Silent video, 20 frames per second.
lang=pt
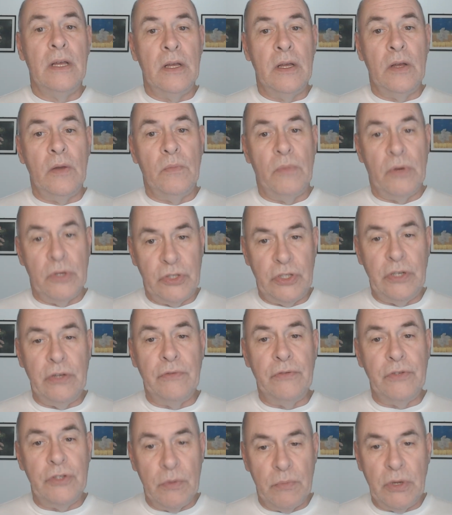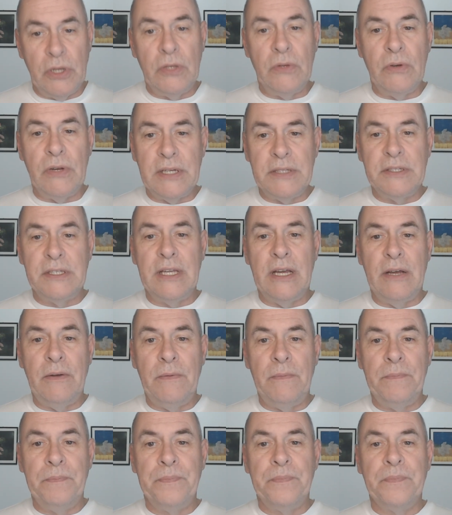Motivo de muita oração,
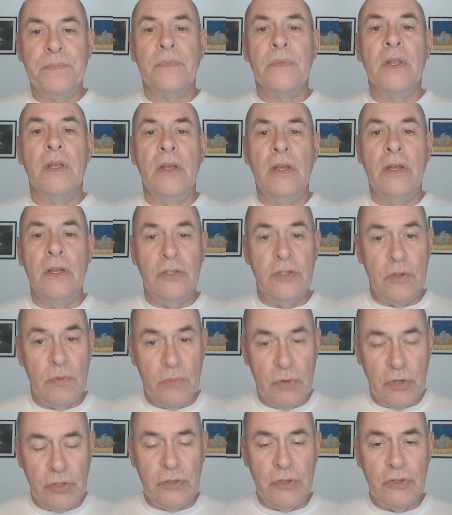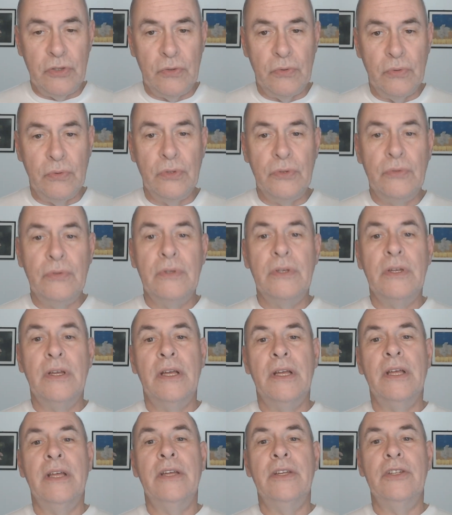de muito estudo,
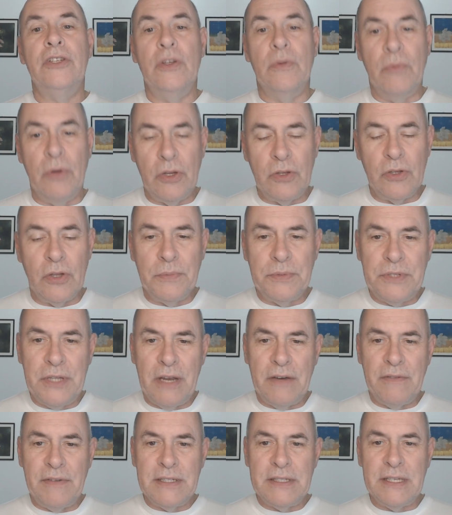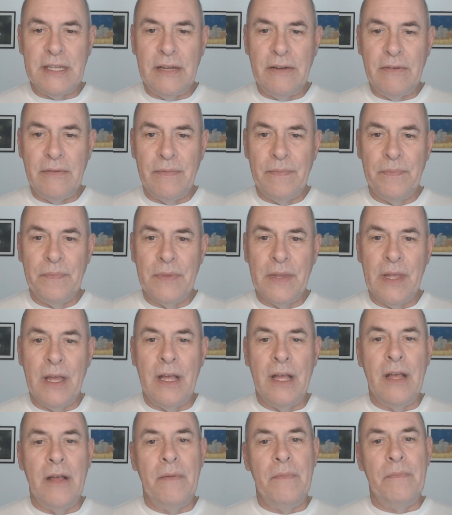de muita observação,
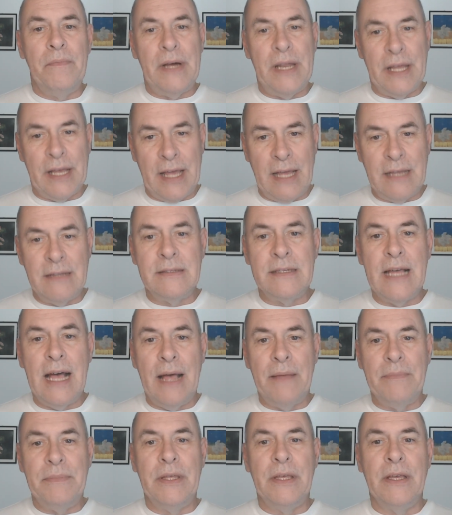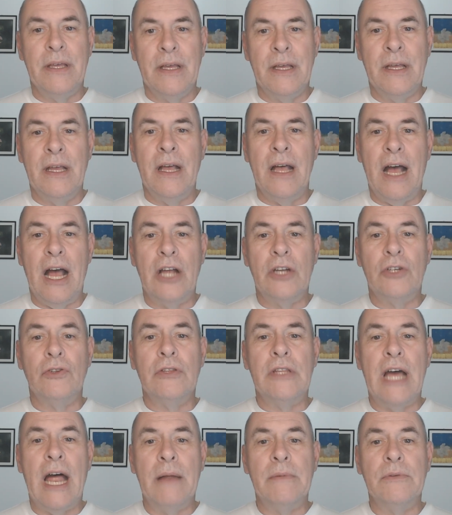para quem sabe
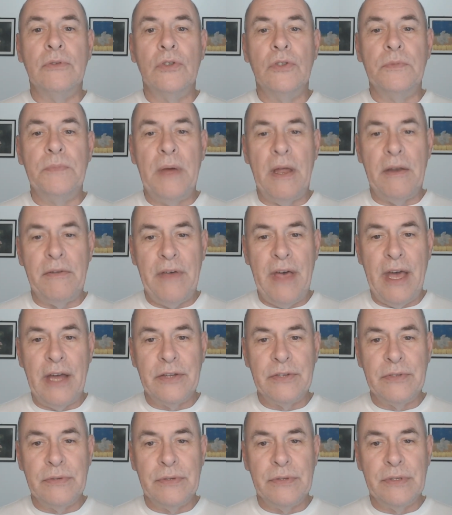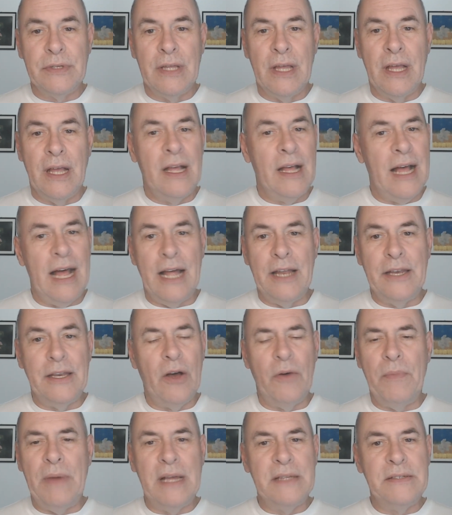ajudarmos os perversos a
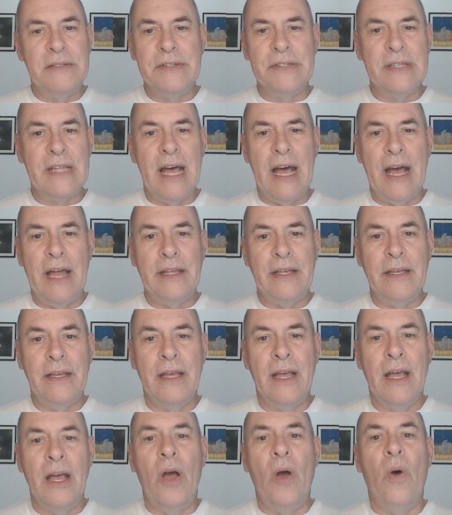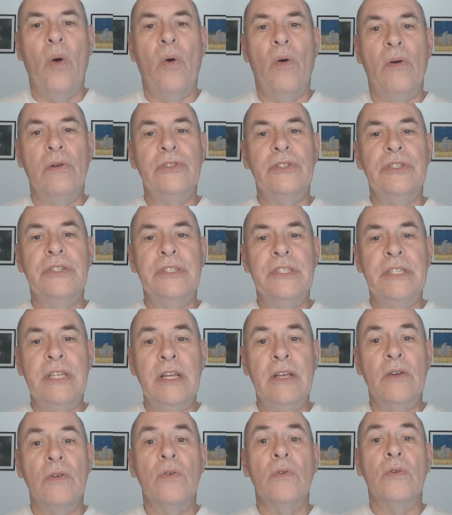não mais estarem onde
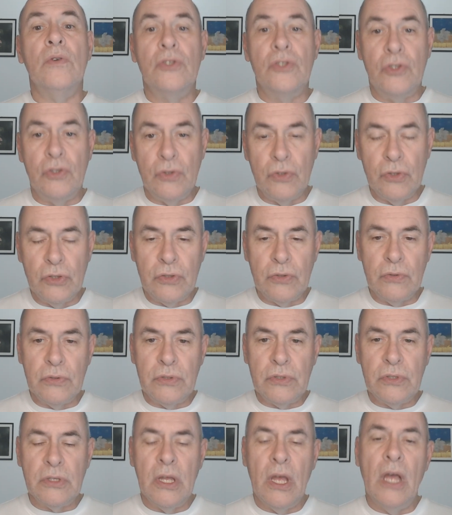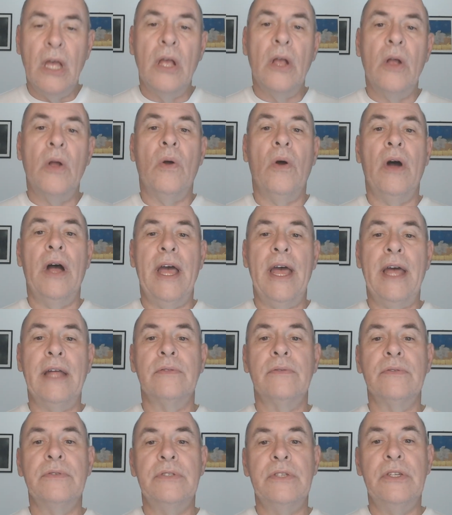sim os justos,
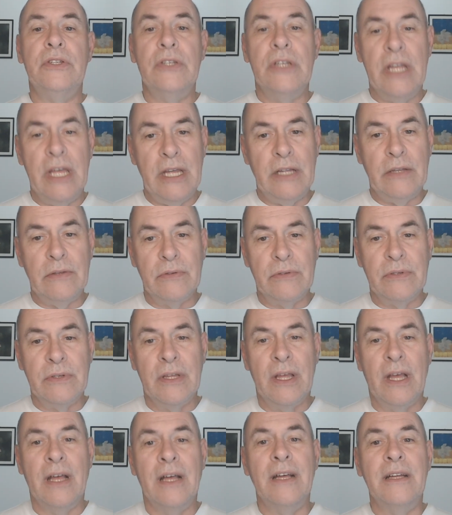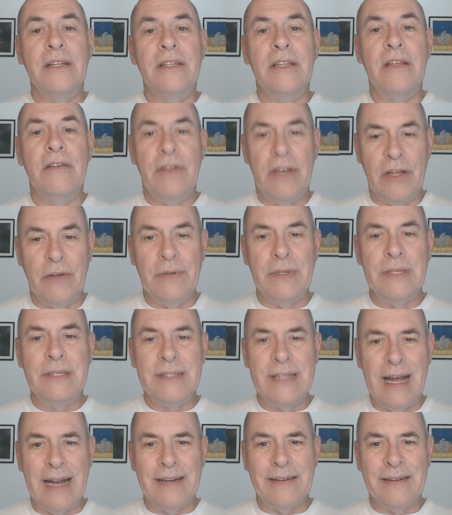corretos e direitos deveriam estar.